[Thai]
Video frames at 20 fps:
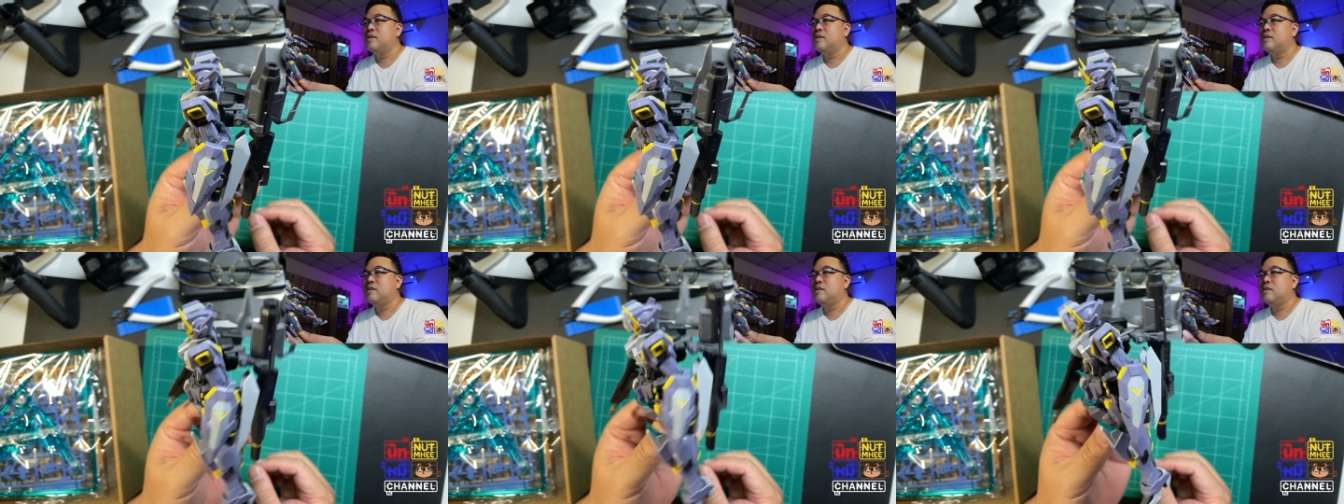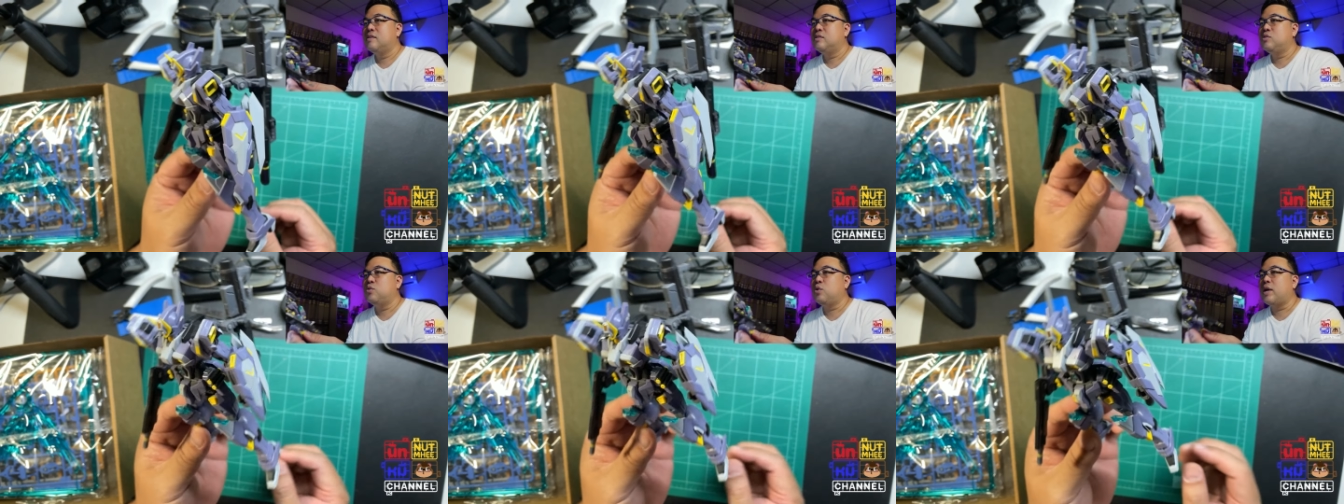
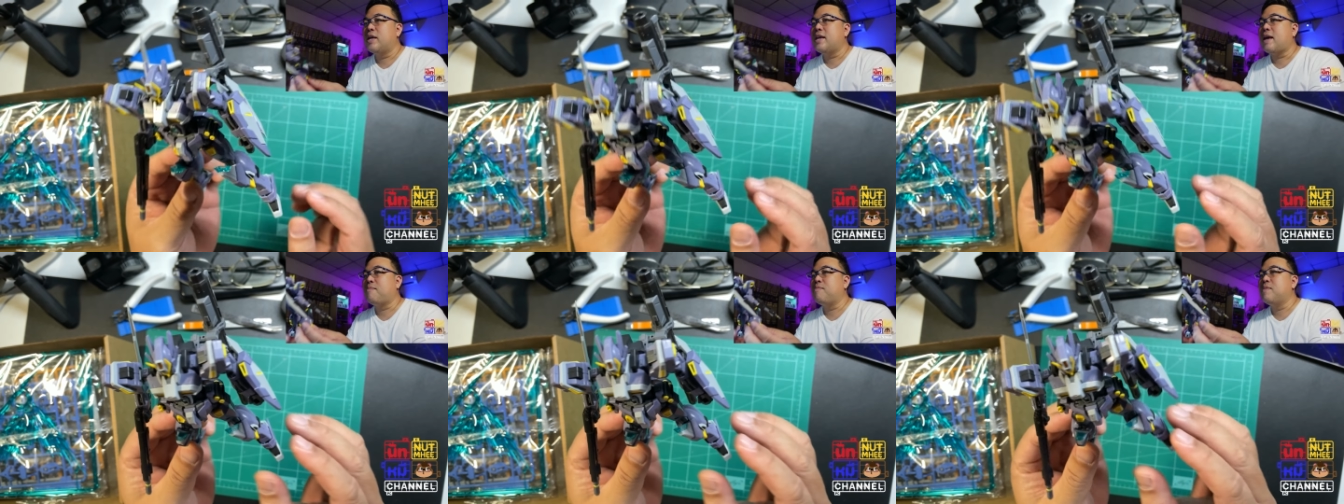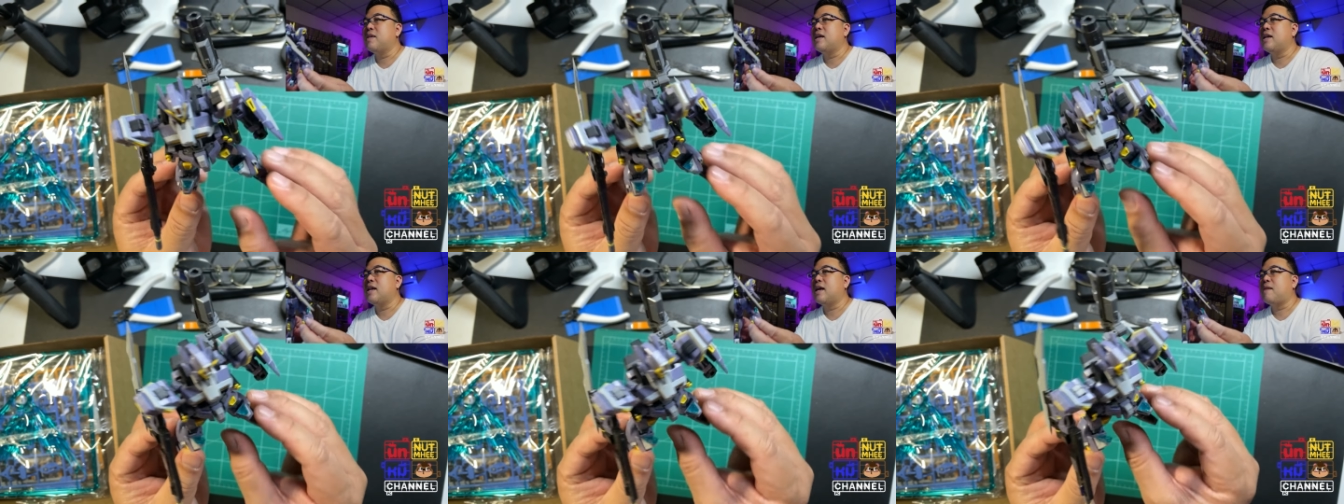จุดขยับดี
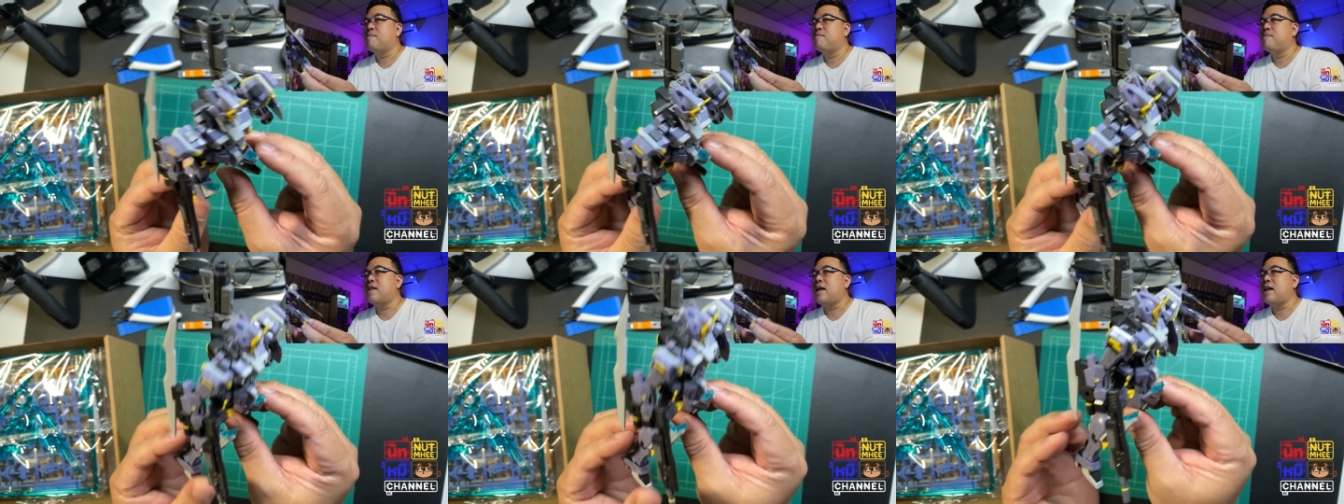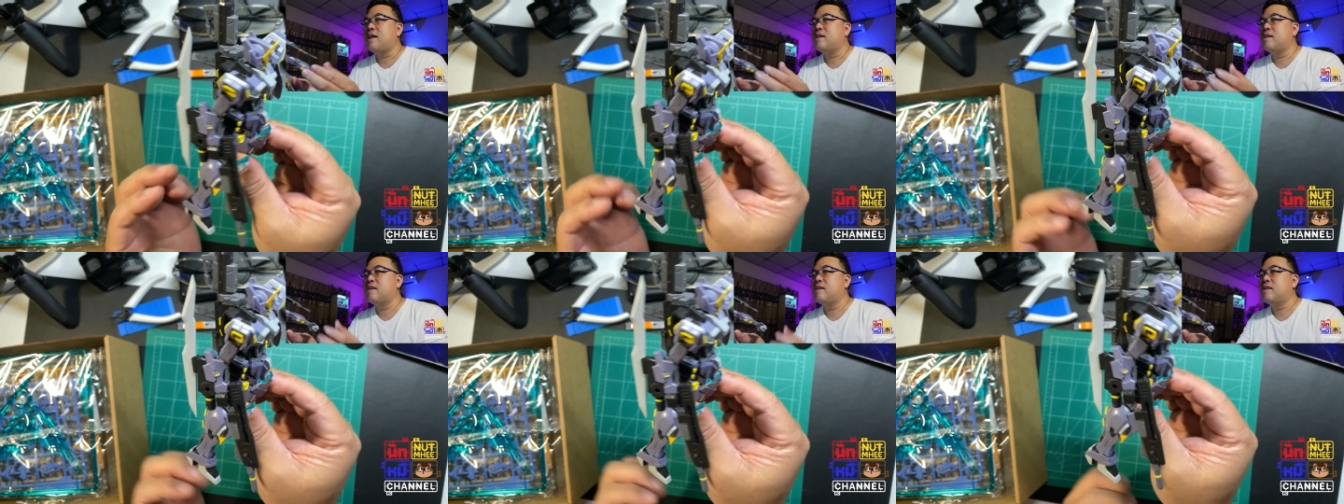นะครับ
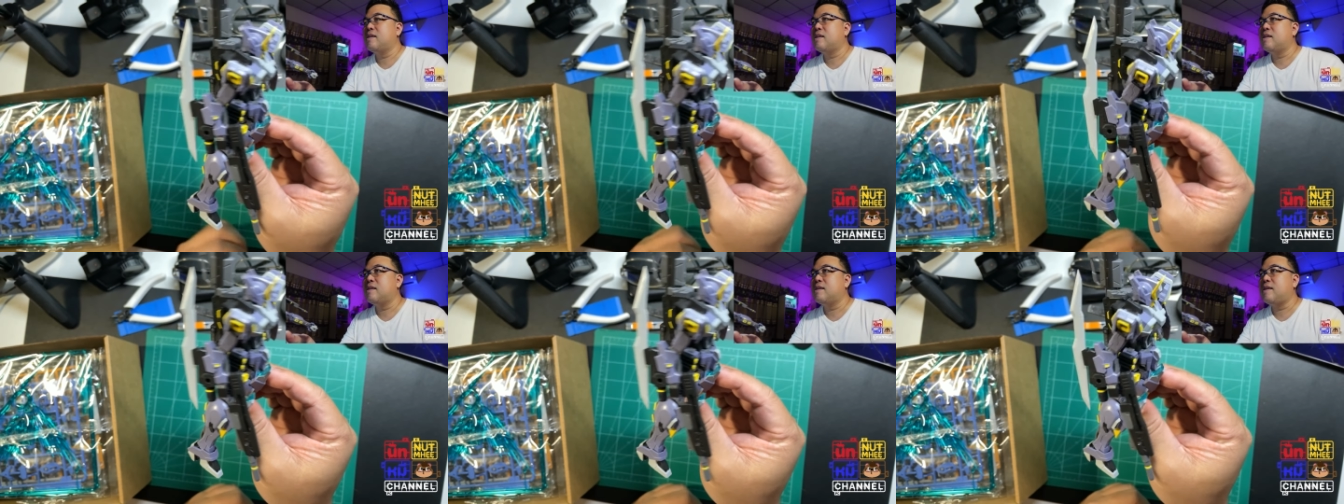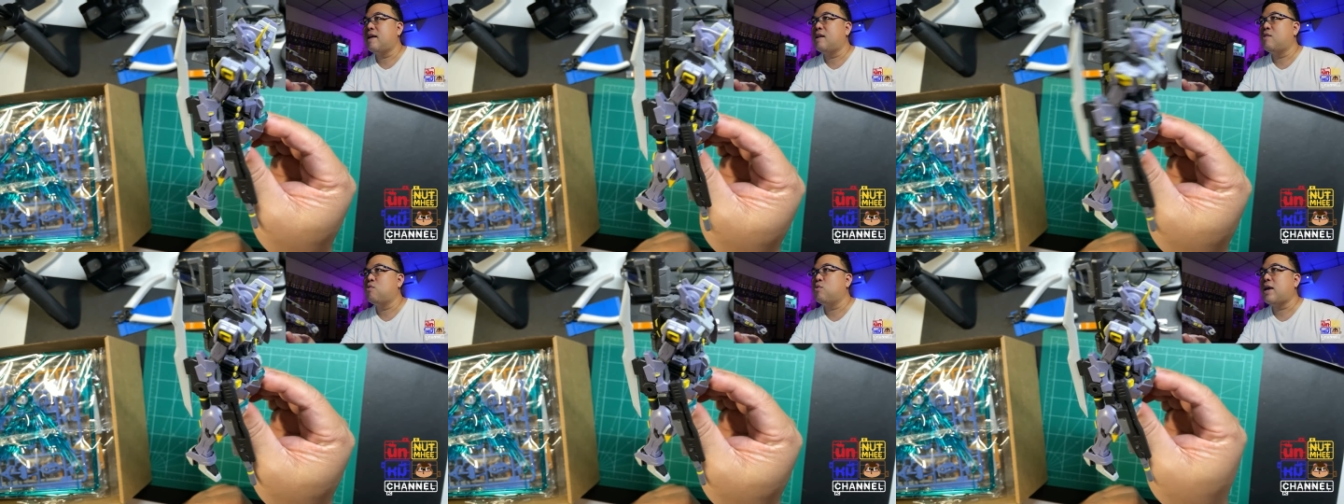แน่น
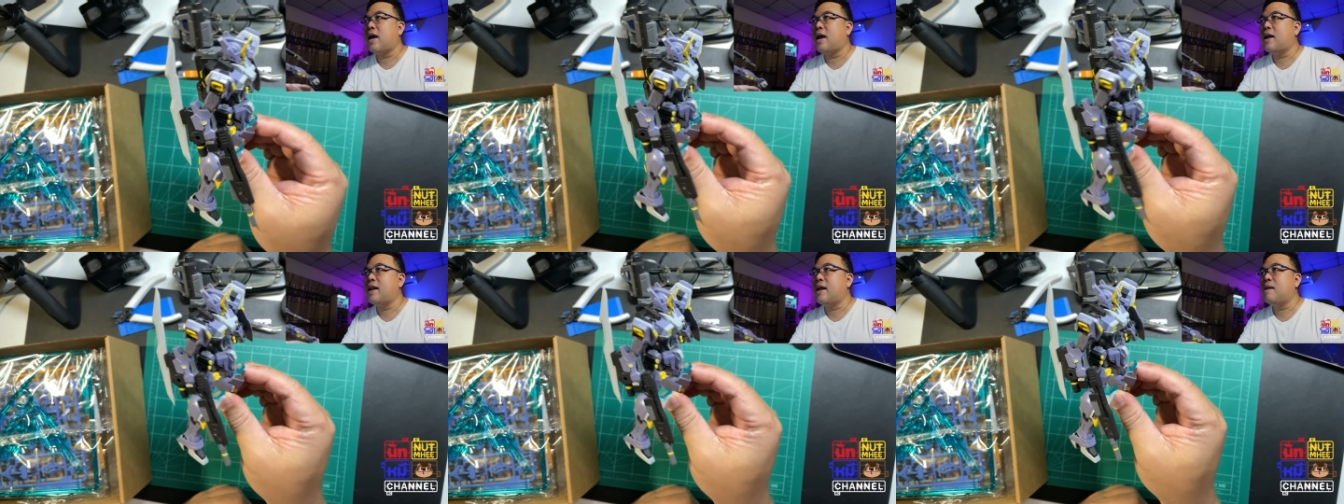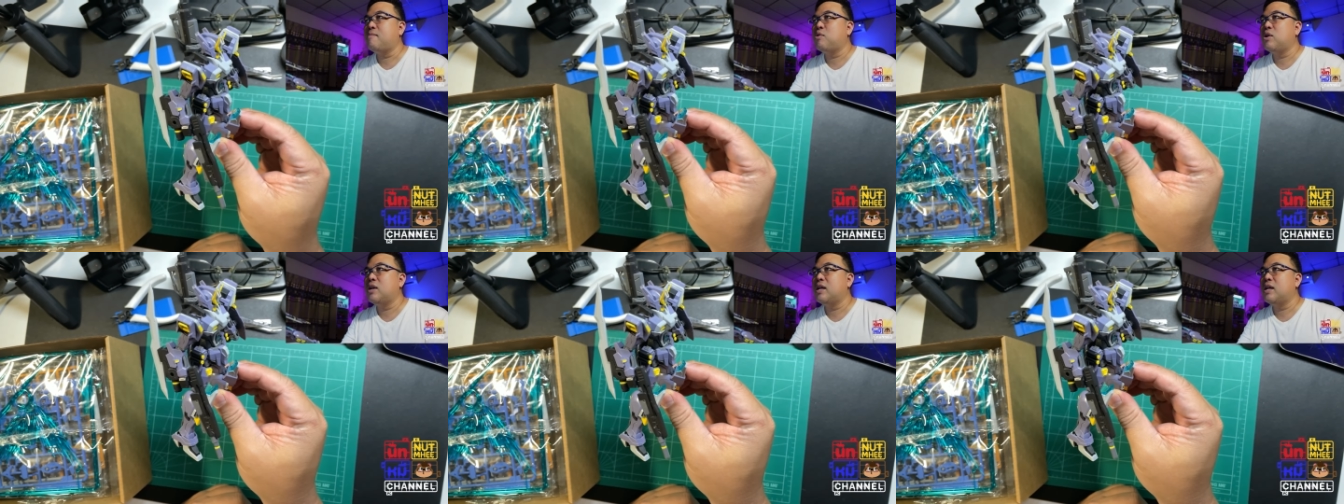ทุกอย่างแน่นหมดเลย